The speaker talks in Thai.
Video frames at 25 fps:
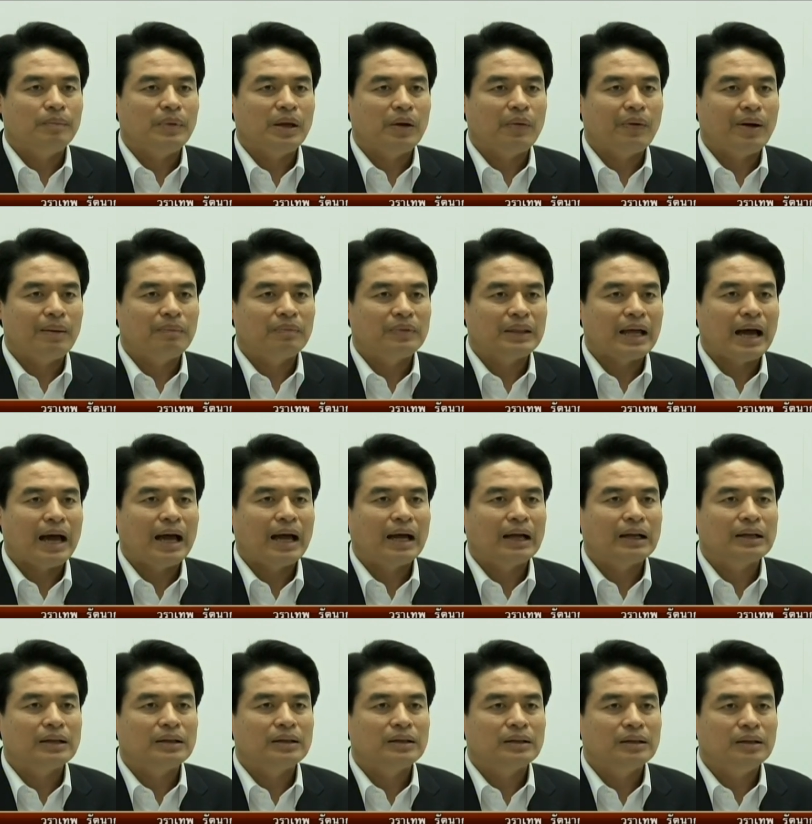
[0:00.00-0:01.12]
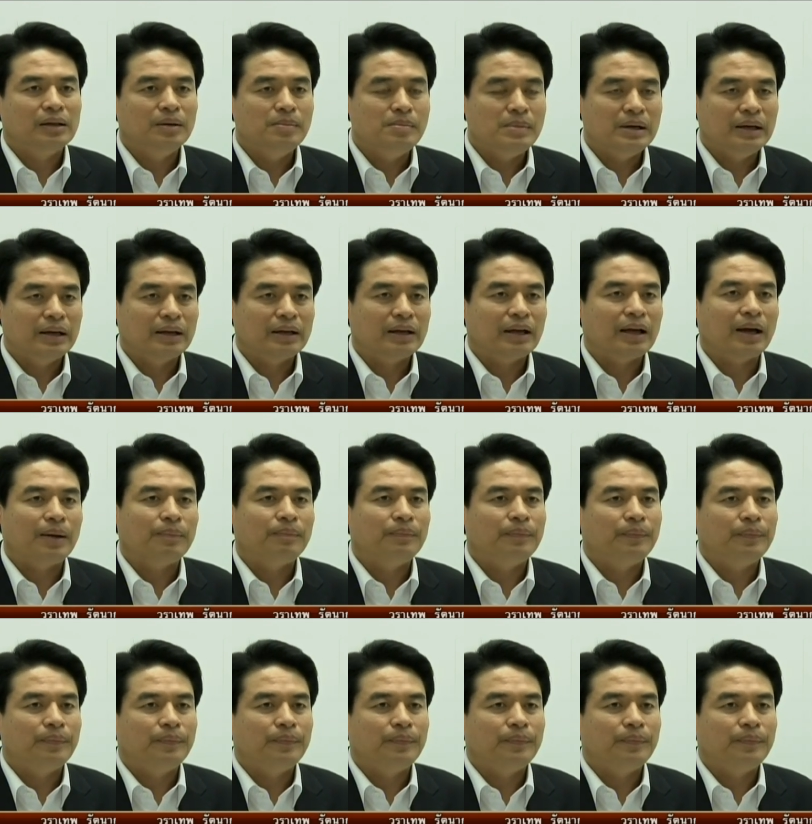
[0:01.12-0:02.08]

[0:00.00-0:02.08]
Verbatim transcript: มีความต่างหรือเหมือนกับ